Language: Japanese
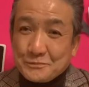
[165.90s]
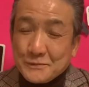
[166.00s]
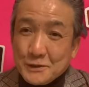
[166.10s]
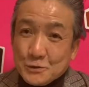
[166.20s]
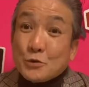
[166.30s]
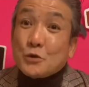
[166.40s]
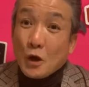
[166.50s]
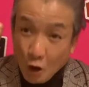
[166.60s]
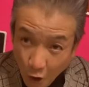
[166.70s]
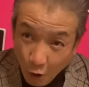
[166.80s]
そうそう、
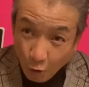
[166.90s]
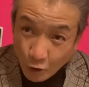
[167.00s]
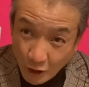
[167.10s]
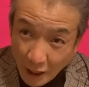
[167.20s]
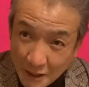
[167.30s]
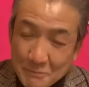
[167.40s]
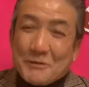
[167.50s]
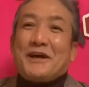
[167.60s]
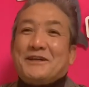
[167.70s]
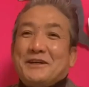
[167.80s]
オッケーみ
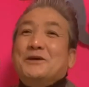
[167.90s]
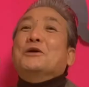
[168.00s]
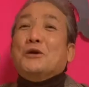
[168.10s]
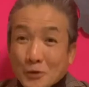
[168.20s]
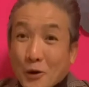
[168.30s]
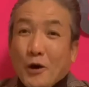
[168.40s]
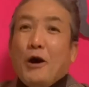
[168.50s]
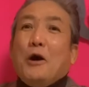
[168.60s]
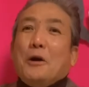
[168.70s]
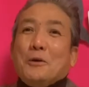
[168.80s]
たいな。
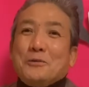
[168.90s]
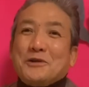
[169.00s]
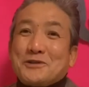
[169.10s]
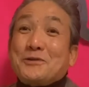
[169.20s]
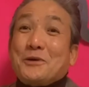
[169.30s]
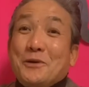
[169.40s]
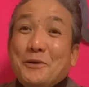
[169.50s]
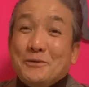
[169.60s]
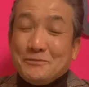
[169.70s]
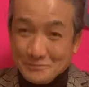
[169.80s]
あ、ほんでちょっと、
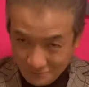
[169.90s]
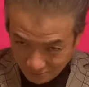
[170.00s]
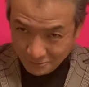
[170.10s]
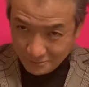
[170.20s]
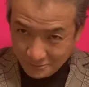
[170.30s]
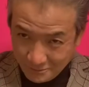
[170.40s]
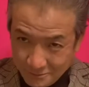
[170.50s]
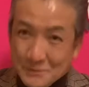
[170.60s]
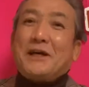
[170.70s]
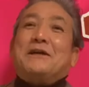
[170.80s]
ん
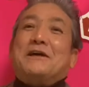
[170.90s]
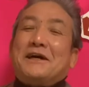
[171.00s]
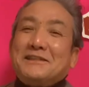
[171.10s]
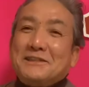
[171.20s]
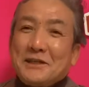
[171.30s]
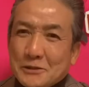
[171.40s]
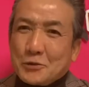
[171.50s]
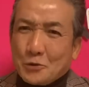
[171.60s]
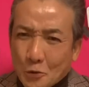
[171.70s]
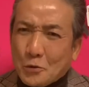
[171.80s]
みたいな感じでね、ちょっ
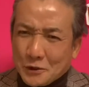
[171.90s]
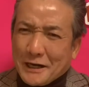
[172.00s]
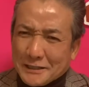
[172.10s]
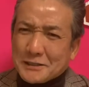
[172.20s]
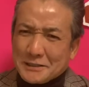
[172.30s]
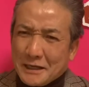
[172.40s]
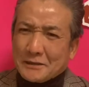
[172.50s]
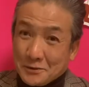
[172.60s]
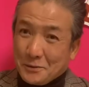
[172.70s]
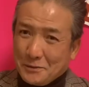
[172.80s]
と怒った感じなんで
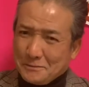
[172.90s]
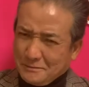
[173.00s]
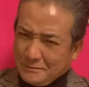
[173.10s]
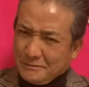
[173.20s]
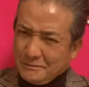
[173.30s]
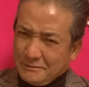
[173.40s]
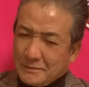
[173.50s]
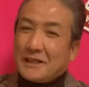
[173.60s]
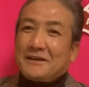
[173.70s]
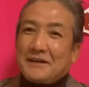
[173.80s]
すよ。んみ
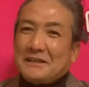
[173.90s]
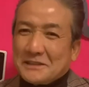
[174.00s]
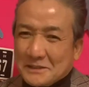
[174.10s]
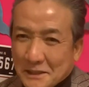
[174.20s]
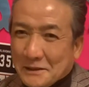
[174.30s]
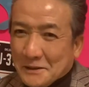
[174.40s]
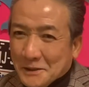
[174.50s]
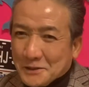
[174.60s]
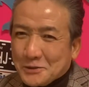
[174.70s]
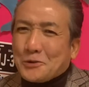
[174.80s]
たいな感じで、
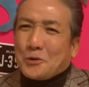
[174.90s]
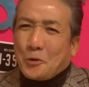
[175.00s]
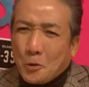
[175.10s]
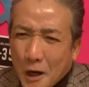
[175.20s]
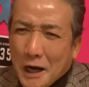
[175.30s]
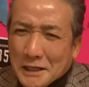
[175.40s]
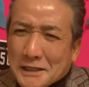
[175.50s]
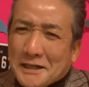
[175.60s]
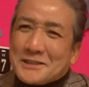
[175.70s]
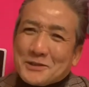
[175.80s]
ちょっと怖い
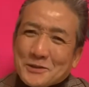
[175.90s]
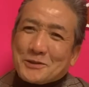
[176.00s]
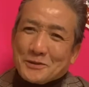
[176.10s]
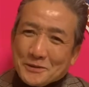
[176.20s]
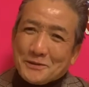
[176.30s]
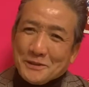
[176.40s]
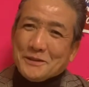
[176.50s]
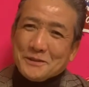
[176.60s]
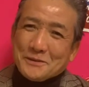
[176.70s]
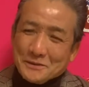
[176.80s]
感じの人、
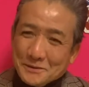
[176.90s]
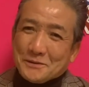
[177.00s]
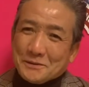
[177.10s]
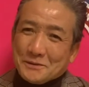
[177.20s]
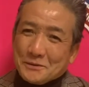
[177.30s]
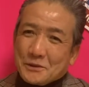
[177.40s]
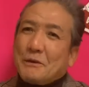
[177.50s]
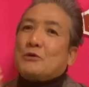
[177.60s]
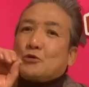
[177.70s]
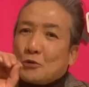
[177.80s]
うん、ほんで
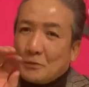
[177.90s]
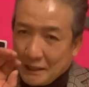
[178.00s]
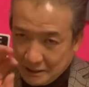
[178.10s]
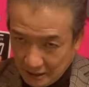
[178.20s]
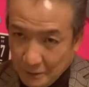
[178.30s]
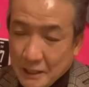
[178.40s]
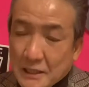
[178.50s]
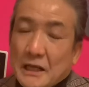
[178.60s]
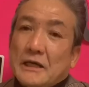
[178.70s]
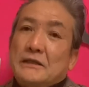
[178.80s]
は言葉が喋れ
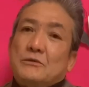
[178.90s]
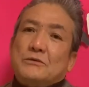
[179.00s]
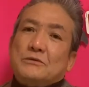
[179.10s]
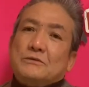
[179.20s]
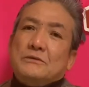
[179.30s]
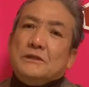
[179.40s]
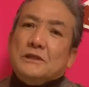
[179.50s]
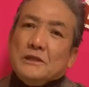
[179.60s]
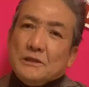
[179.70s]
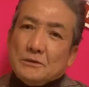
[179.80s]
ないという。
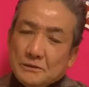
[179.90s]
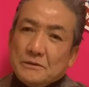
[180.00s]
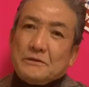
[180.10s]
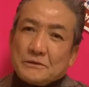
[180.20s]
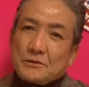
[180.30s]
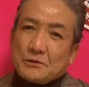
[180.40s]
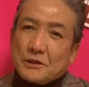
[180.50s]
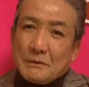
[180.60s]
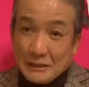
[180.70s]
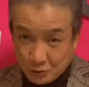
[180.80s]
うん、それで
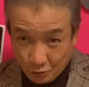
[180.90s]
まあ掃